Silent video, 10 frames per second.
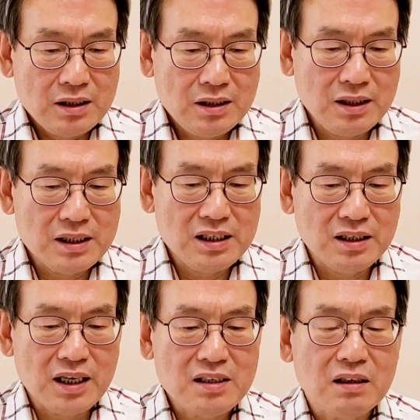그는 이
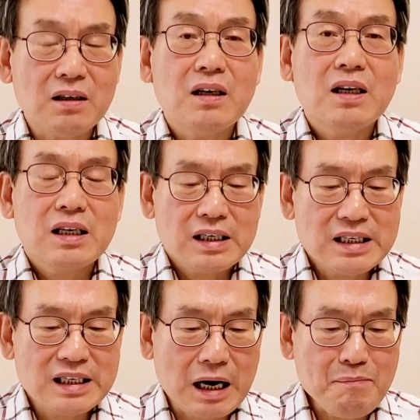글에서
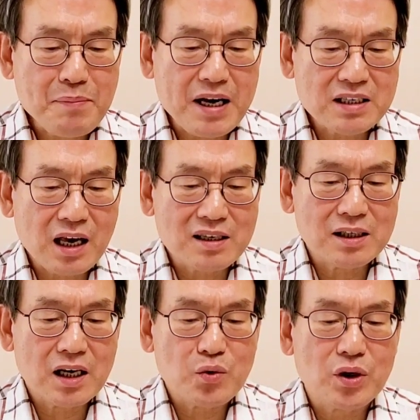인간 판사에
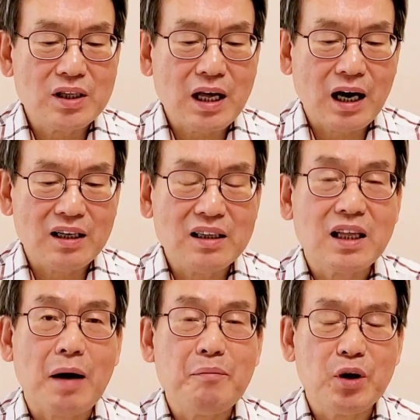의해 유린당하는
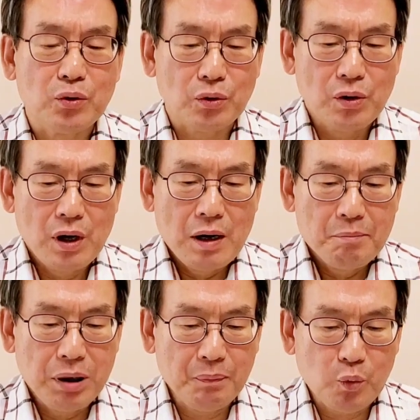대한민국,
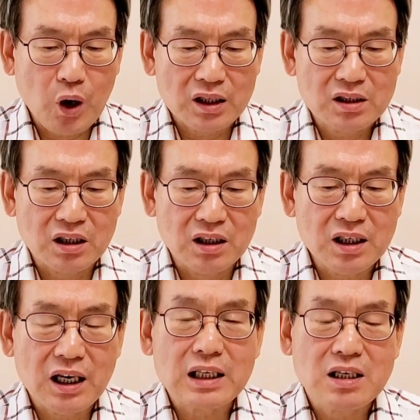법과
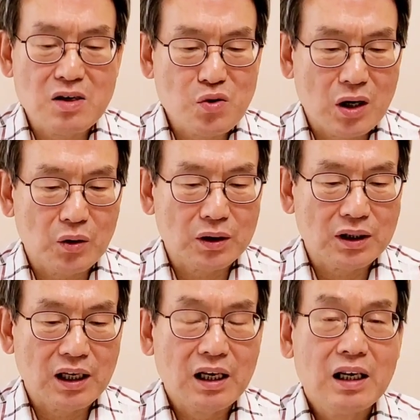정의가 절규하고
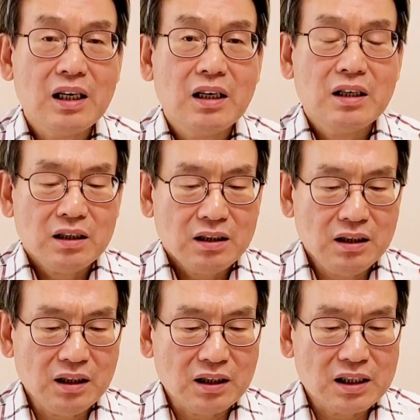있다.
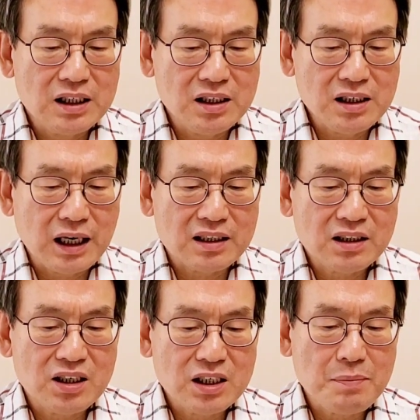그들은 2년간
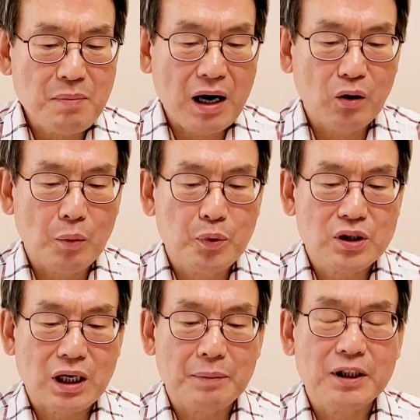천신만고
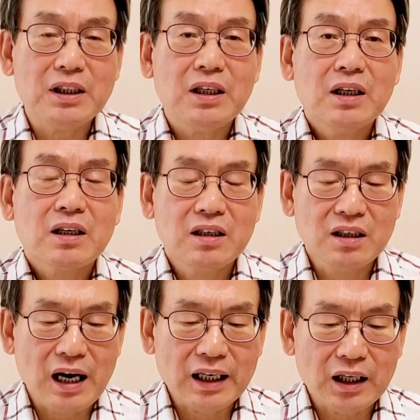붙잡은
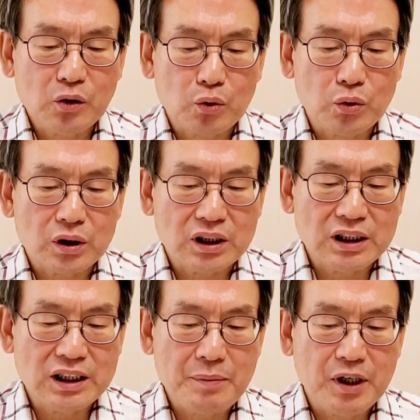그악의 도둑
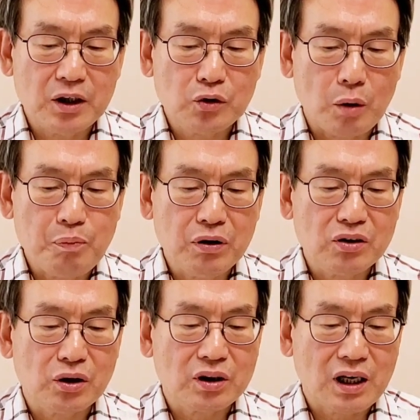이재명을 또
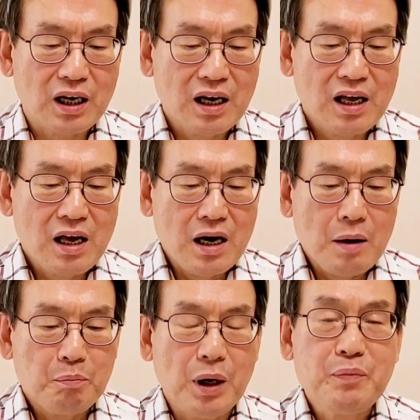풀어줬다.
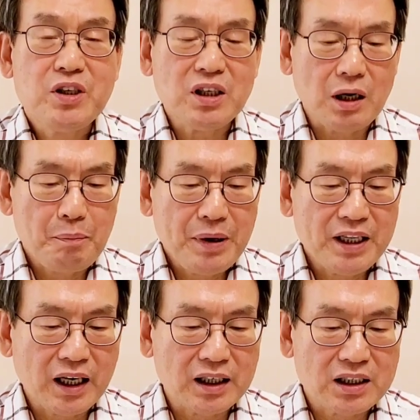법치를
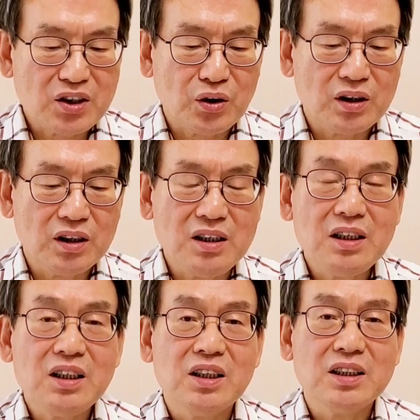패대기 치고
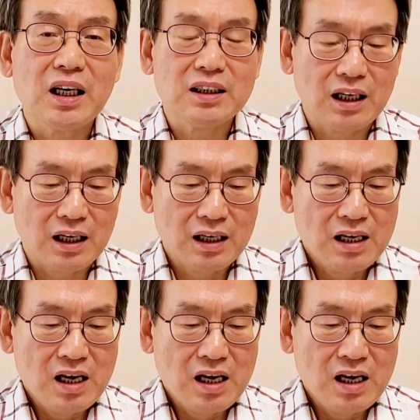있는 현장이다.